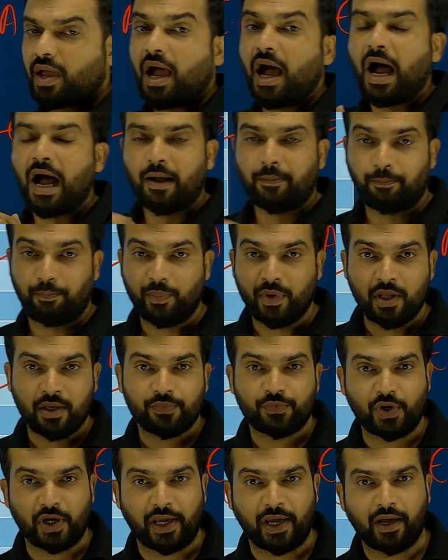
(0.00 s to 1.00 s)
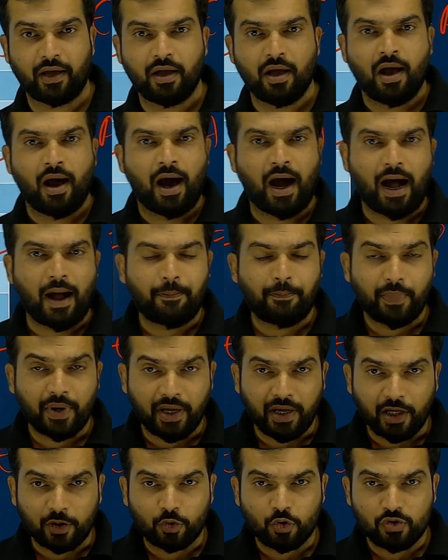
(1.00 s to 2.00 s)
आप ठीक है आप
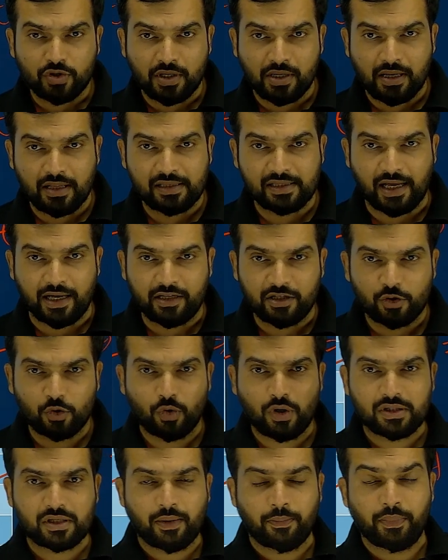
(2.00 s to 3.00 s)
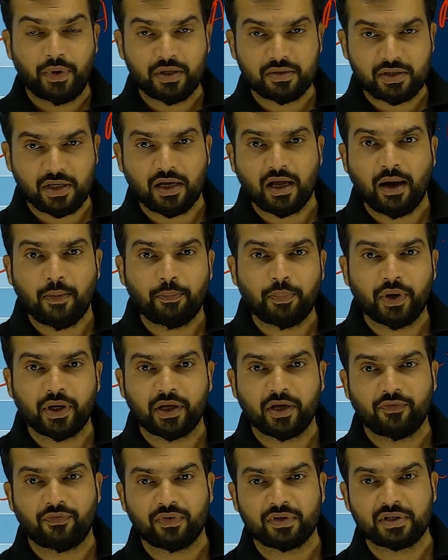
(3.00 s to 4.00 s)
एक तो जनरल साइंस थोड़ा सा बेसिक आप
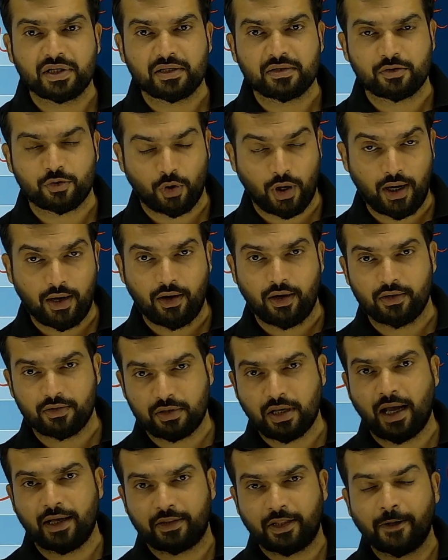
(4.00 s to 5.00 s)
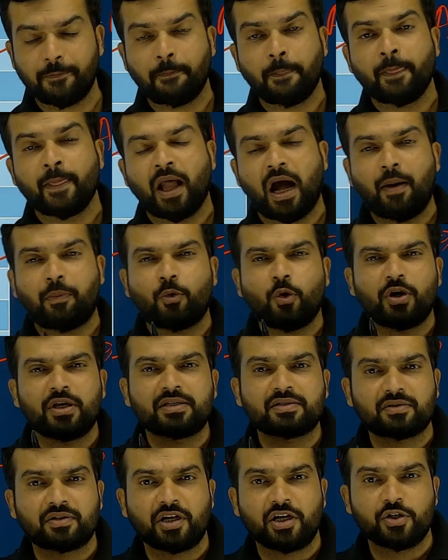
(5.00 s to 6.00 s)
पढ़िए फिजिक्स आई थिंक आपको
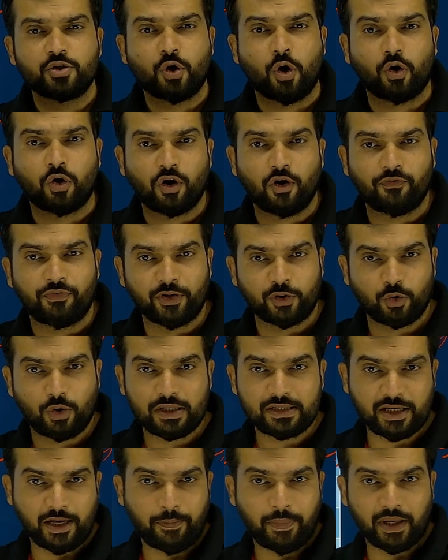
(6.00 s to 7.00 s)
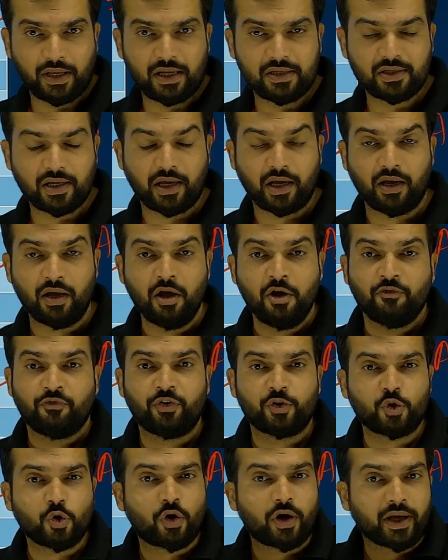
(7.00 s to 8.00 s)
हिस्ट्री जोग्राफी थोड़ा सा ये पढ़ना चाहिए फिर
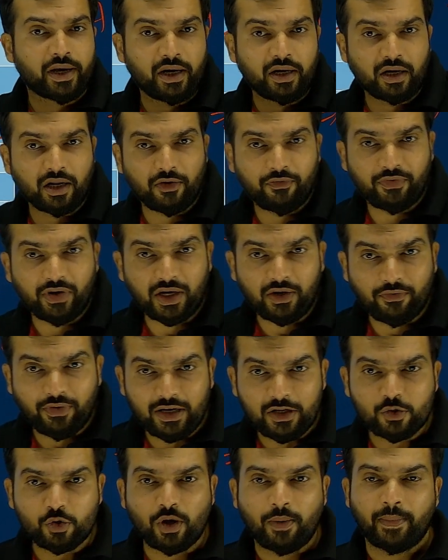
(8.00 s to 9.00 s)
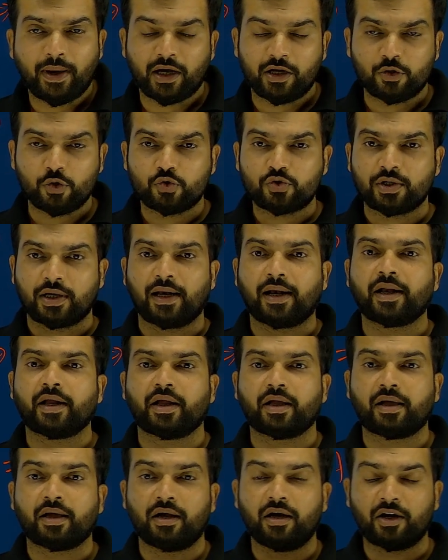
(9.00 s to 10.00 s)
जो करंट इवेंट्स हमारे जो चल रहे
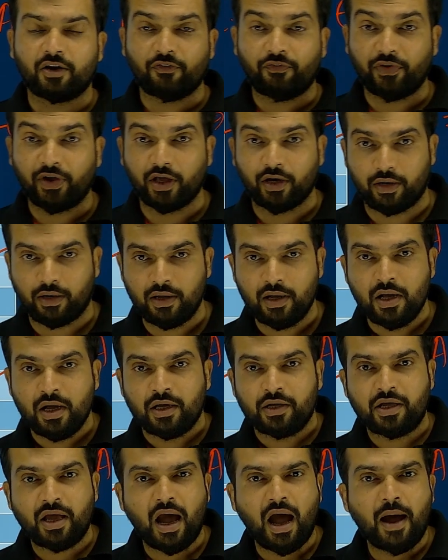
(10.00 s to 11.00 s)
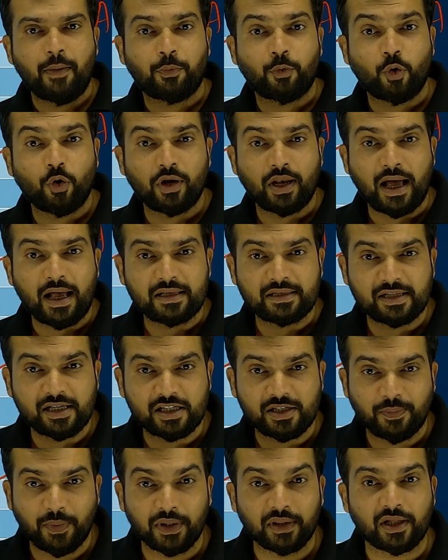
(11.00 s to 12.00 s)
हैं करंट अफेयर ये आपको लास्ट
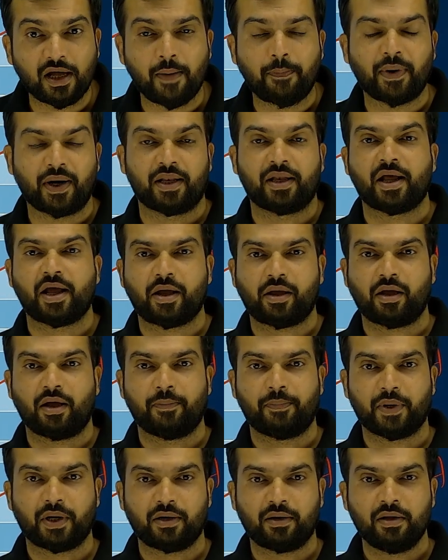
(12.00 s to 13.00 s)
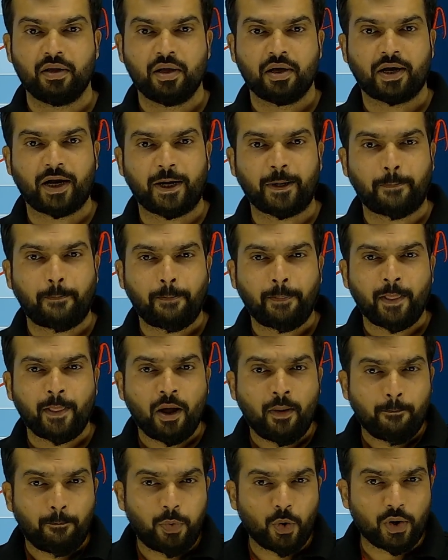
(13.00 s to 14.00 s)
सिक्स मंथ का पढ़ना है यहाँ पर राइट
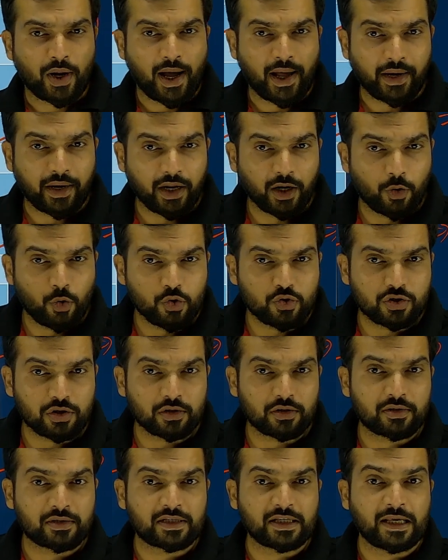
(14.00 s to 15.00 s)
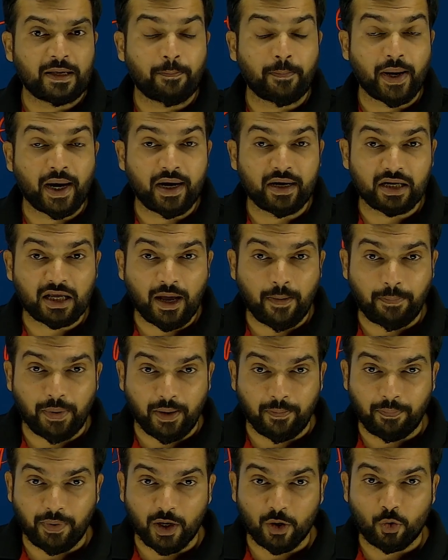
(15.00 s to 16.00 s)
पुराने कुछ सीमेट के
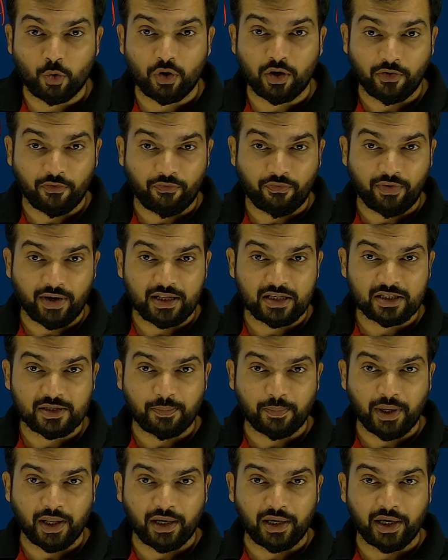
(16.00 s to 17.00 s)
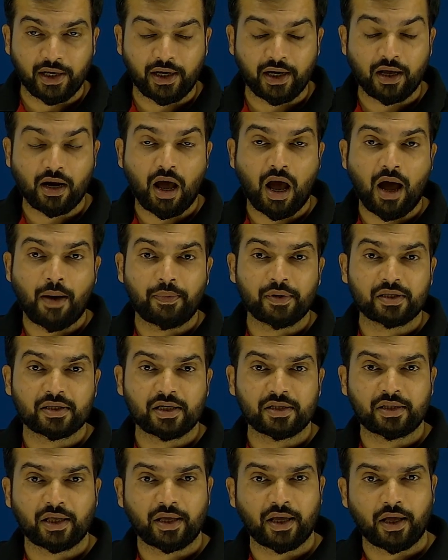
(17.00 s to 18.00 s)
पेपर को रेफरेंस में लेकर आप इसकी
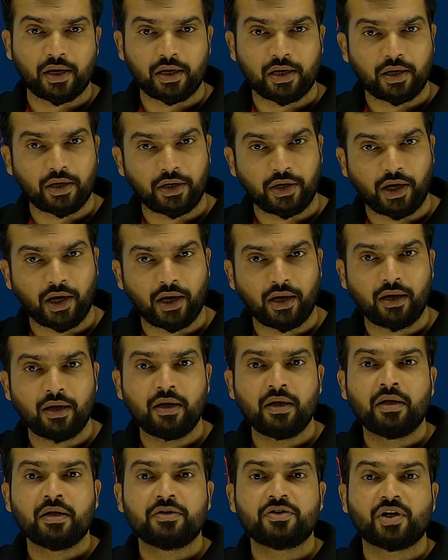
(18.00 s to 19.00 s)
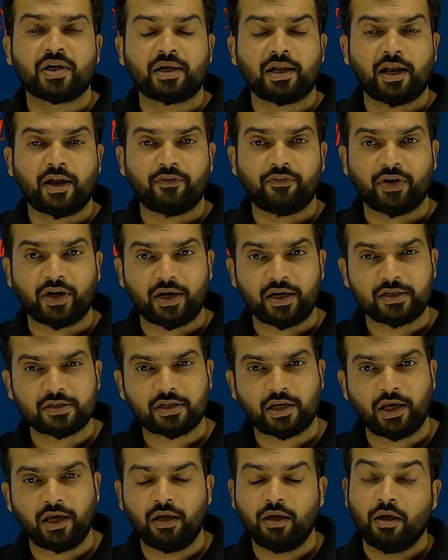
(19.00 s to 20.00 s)
तैयारी करिए जनरल अवेयरनेस
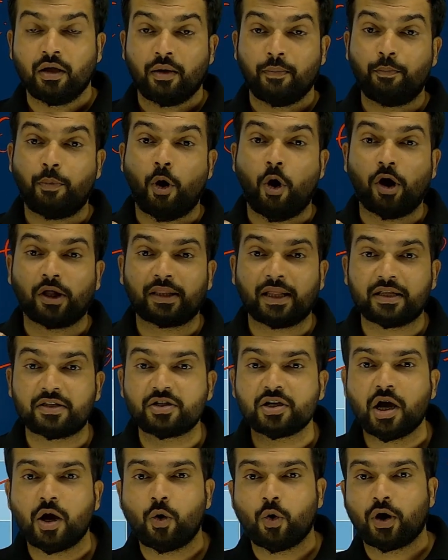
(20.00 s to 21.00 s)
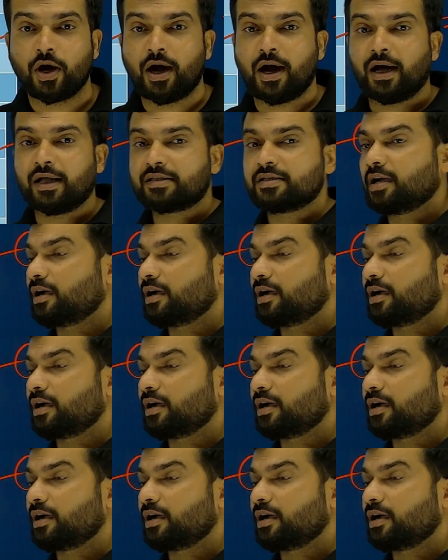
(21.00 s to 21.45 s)
की बहुत अच्छा होगा अच्छा